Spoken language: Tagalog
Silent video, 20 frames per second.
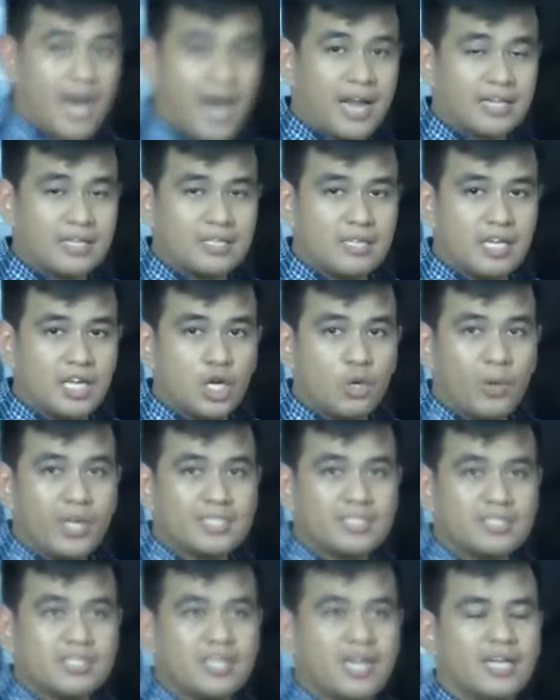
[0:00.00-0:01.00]
at
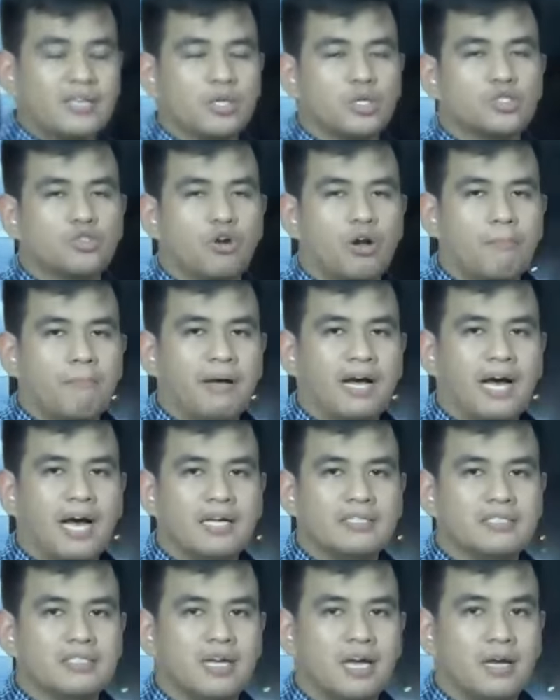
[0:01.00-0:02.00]
DOST underscore
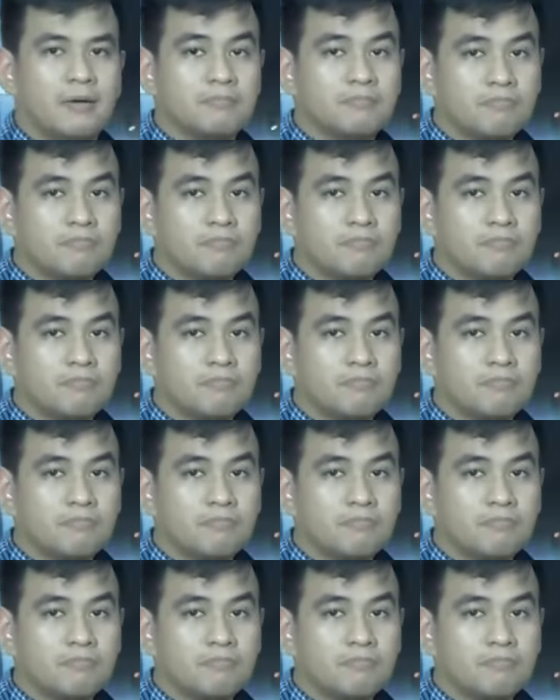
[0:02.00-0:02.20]
Pag-asa.